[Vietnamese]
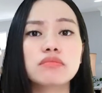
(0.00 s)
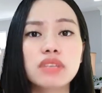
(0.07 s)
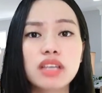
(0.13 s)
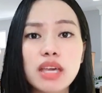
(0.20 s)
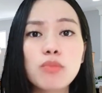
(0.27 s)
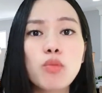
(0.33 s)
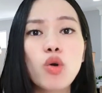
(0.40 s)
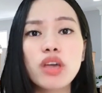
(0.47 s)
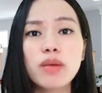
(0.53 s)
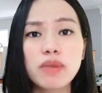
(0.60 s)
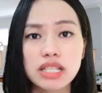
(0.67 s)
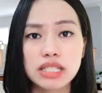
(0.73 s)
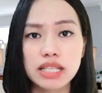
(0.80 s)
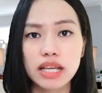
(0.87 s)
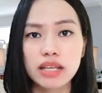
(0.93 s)
vì mỗi khi
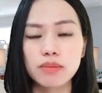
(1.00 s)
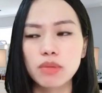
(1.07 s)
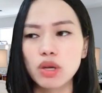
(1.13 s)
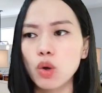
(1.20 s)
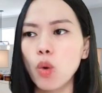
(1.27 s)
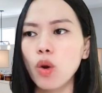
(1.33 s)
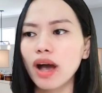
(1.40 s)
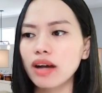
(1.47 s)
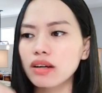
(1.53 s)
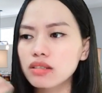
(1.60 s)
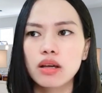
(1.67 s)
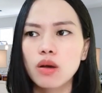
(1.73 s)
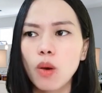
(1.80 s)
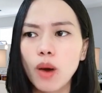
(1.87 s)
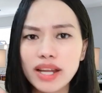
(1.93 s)
mình dịch, mình cố gắng
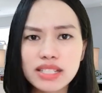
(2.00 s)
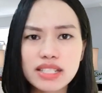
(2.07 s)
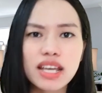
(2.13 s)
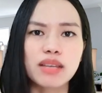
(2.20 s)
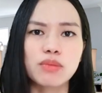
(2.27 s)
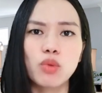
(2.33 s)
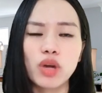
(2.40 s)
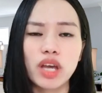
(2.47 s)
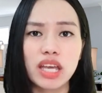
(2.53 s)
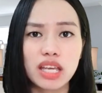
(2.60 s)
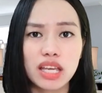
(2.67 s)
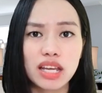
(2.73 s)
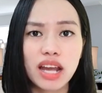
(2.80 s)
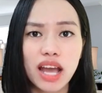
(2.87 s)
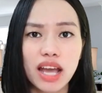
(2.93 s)
hoàn chỉnh một cái
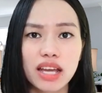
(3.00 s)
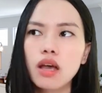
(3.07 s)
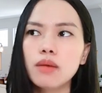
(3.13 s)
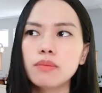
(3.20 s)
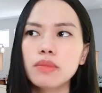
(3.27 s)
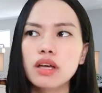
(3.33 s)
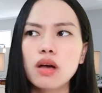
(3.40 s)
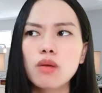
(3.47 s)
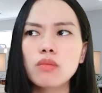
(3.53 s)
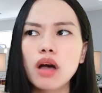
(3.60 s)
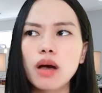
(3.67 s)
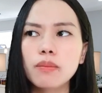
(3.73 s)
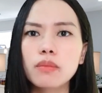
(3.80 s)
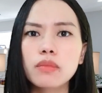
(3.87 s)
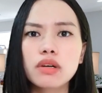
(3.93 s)
ý này, mình không
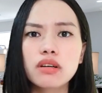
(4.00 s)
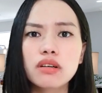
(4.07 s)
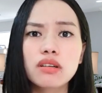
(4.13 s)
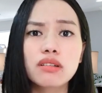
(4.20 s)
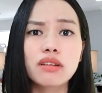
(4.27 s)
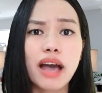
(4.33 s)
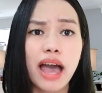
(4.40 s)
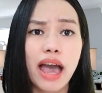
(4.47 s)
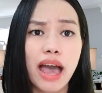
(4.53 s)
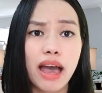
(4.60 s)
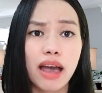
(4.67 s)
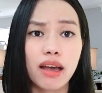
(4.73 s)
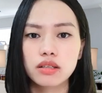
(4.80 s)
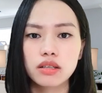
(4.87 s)
ậm ừ à,